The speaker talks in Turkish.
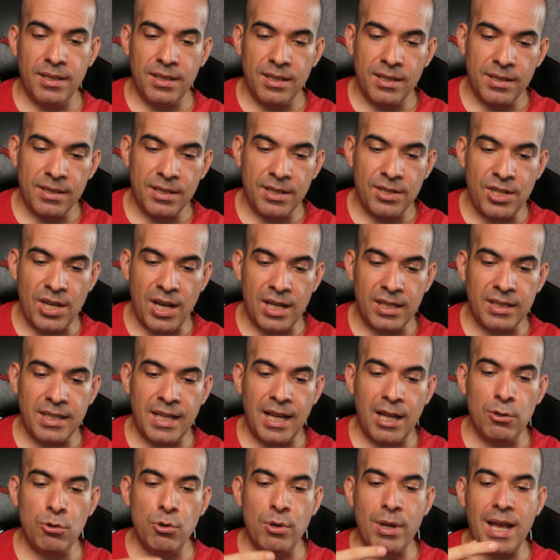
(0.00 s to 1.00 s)

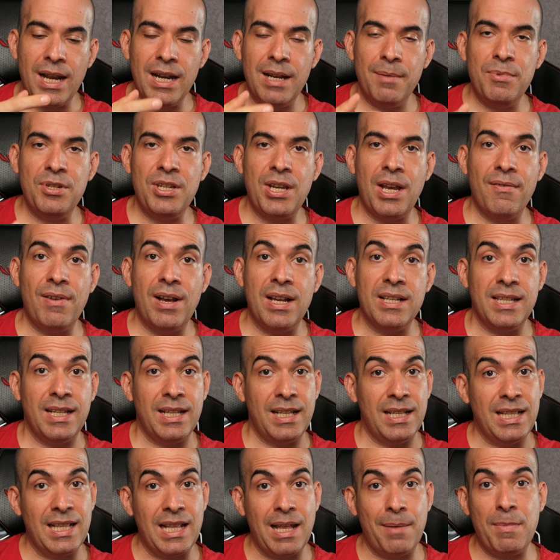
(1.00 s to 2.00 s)
Sıcaklığa duyarlı bir şey varsa ya
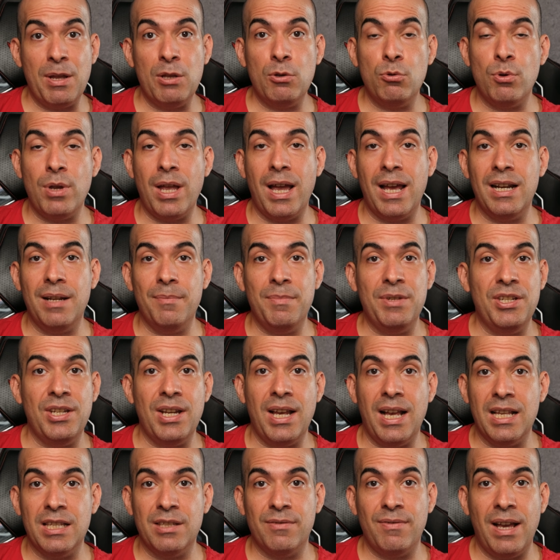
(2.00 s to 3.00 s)
da neme duyarlı bir
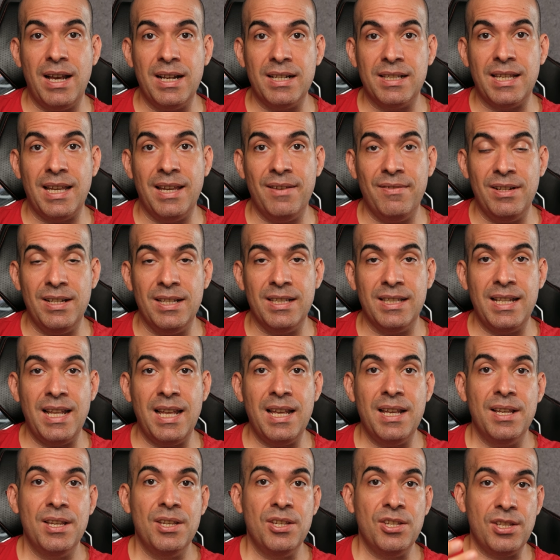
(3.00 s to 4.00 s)
cihaz varsa
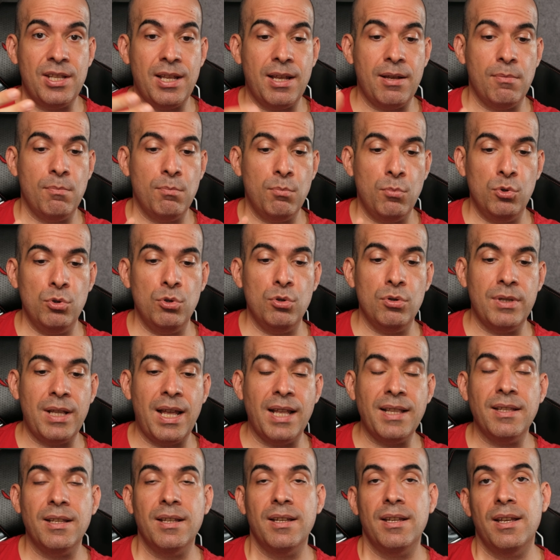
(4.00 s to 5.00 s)
evinizde işte
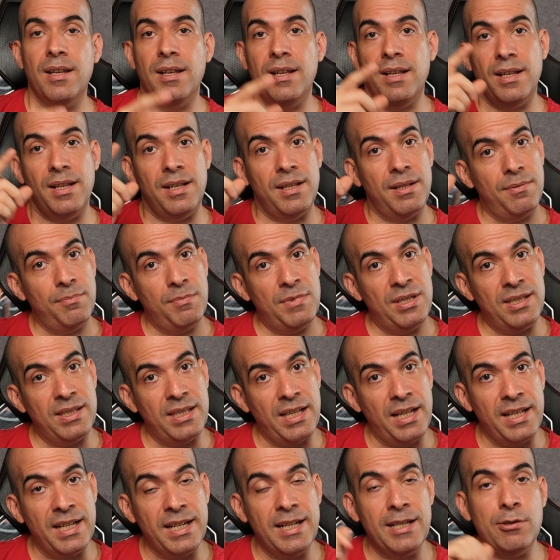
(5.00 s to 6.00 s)
bunundan
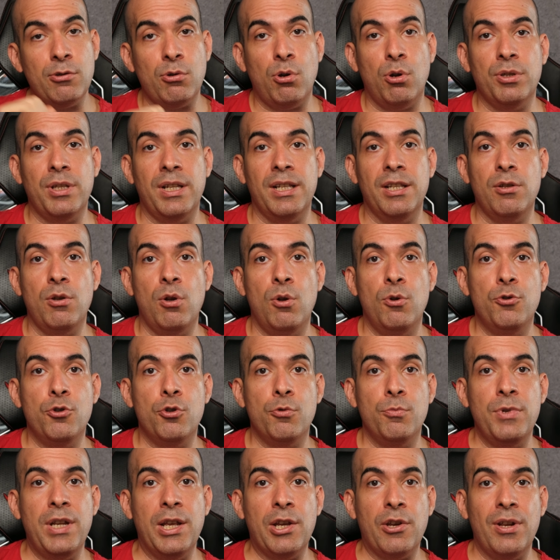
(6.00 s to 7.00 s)
istediğiniz odanın
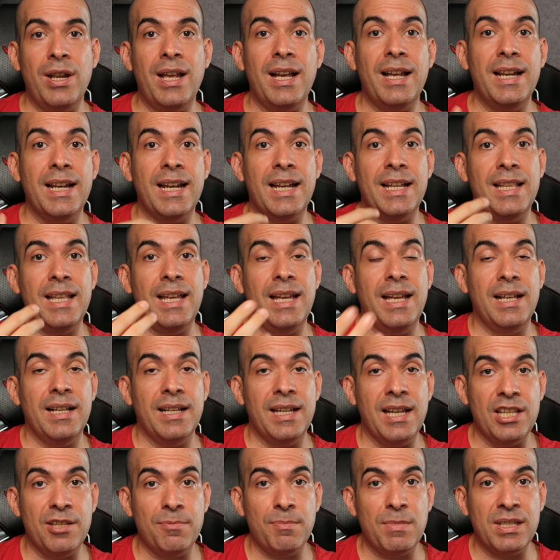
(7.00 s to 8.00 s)
ölçümüne göre harekete
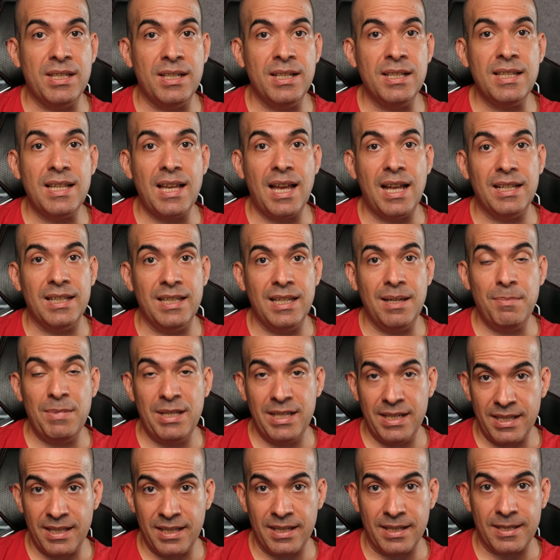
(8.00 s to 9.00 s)
geçmesini
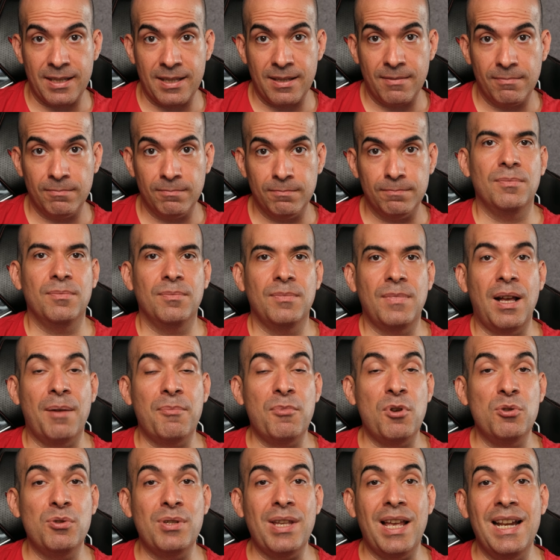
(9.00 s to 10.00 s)
sağlayabilirsiniz.
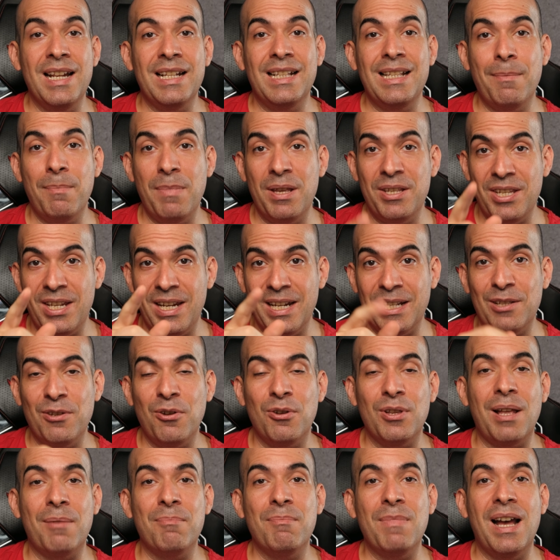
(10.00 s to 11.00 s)
Ama özellikle becerikli
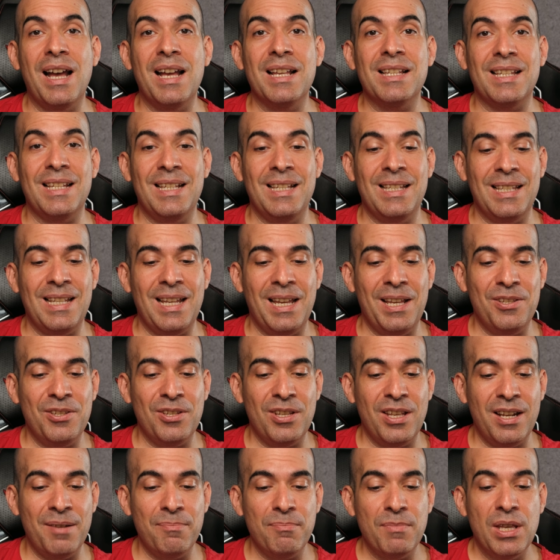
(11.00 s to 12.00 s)
olan bazı
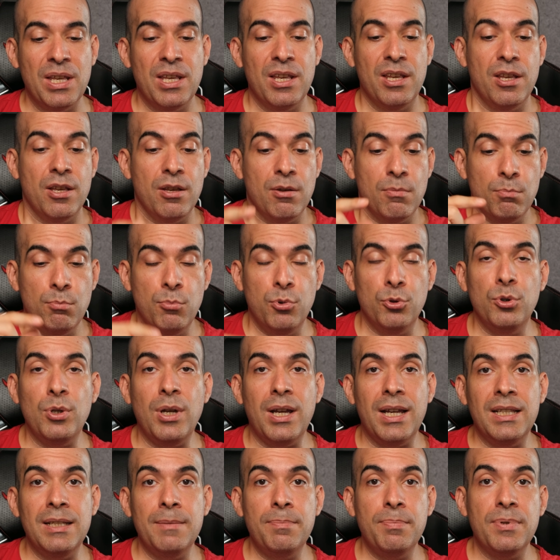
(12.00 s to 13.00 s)
izleyicilerim bunu
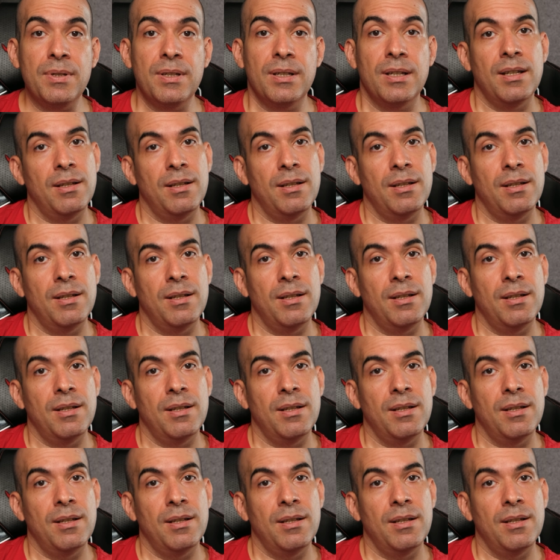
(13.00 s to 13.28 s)
alıp